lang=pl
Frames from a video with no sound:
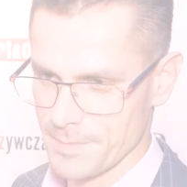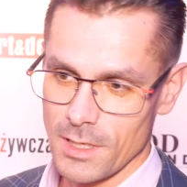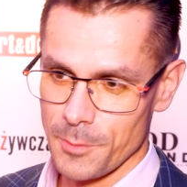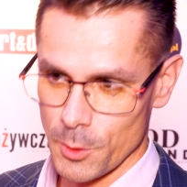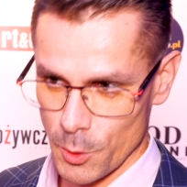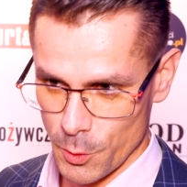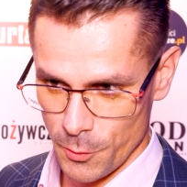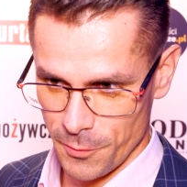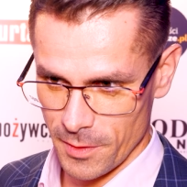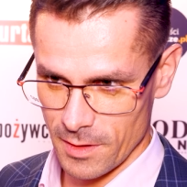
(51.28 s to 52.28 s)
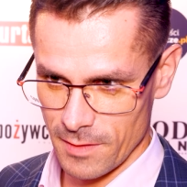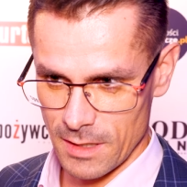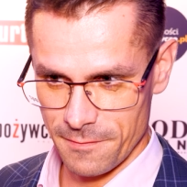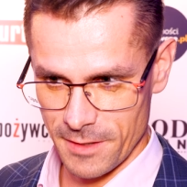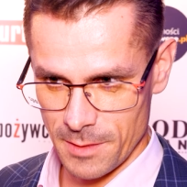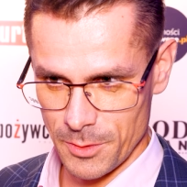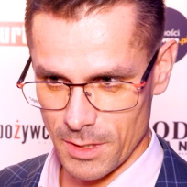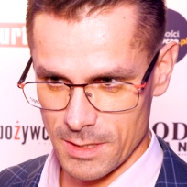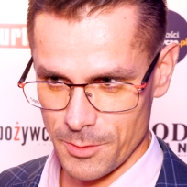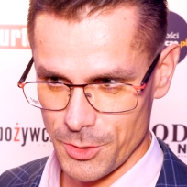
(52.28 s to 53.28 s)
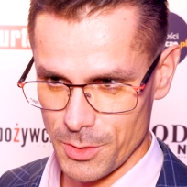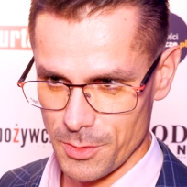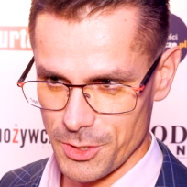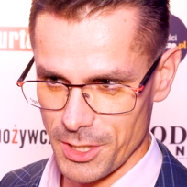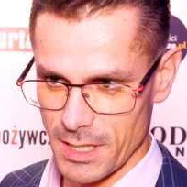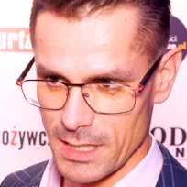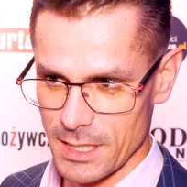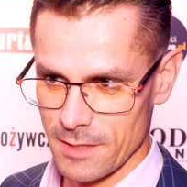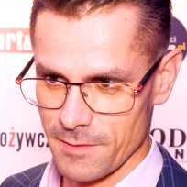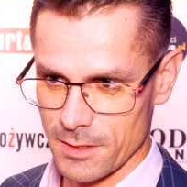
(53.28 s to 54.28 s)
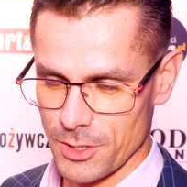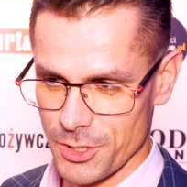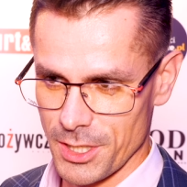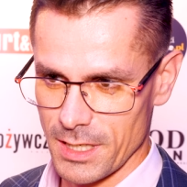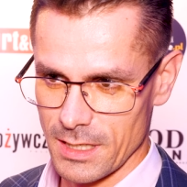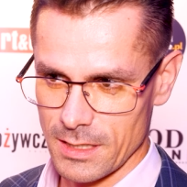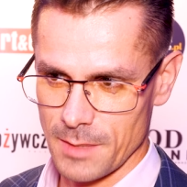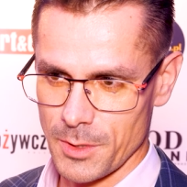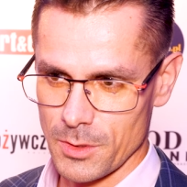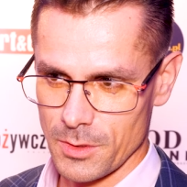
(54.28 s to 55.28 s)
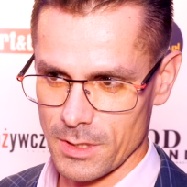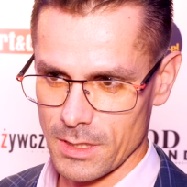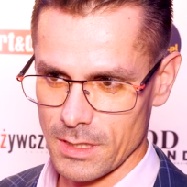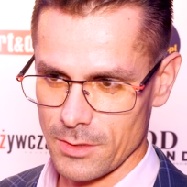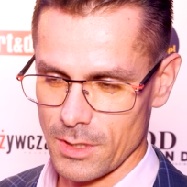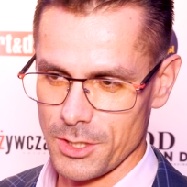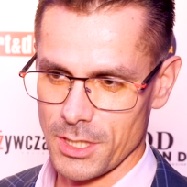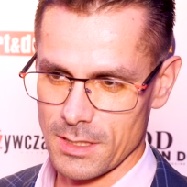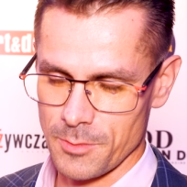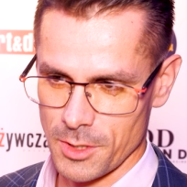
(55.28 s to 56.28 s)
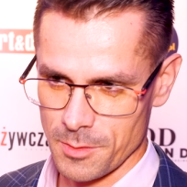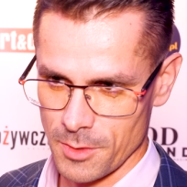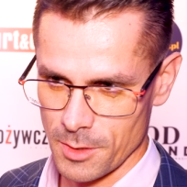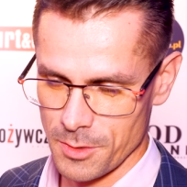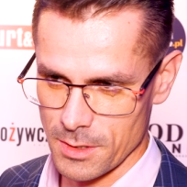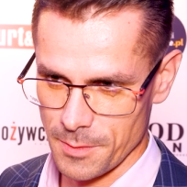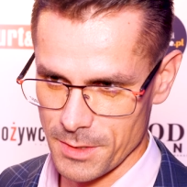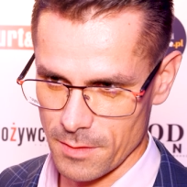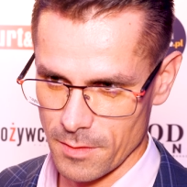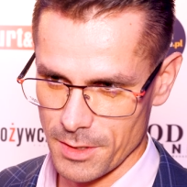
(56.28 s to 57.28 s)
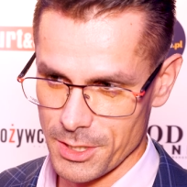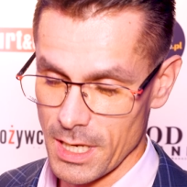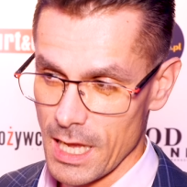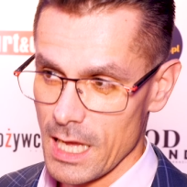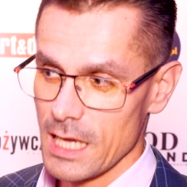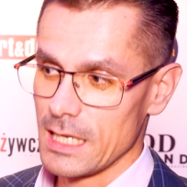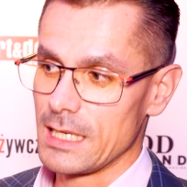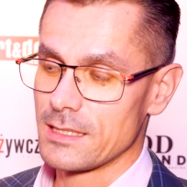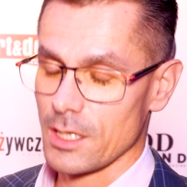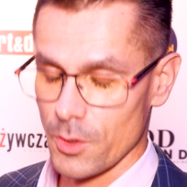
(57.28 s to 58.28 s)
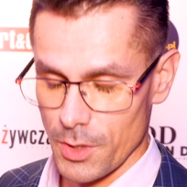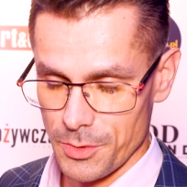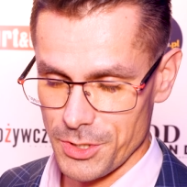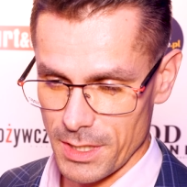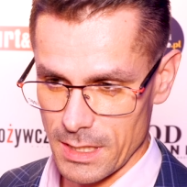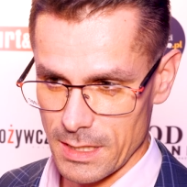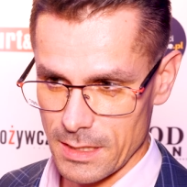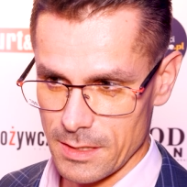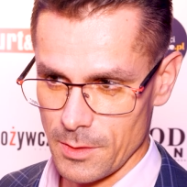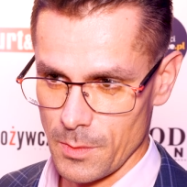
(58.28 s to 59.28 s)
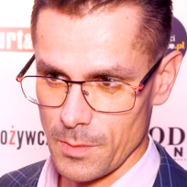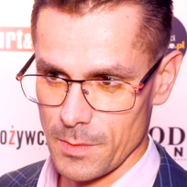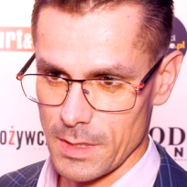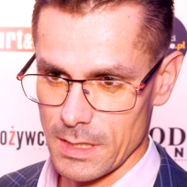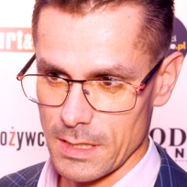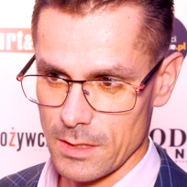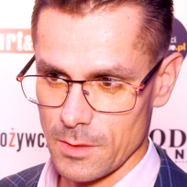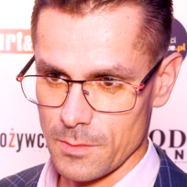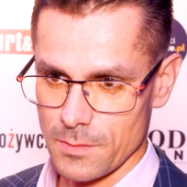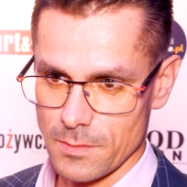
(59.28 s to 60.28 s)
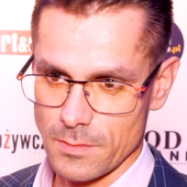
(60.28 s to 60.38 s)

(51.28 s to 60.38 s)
Wiele produktów, wiele firm, które zgłosiły się i faktycznie te produkty, które dzisiaj mogliśmy zaobserwować, cechują się tą, tą tą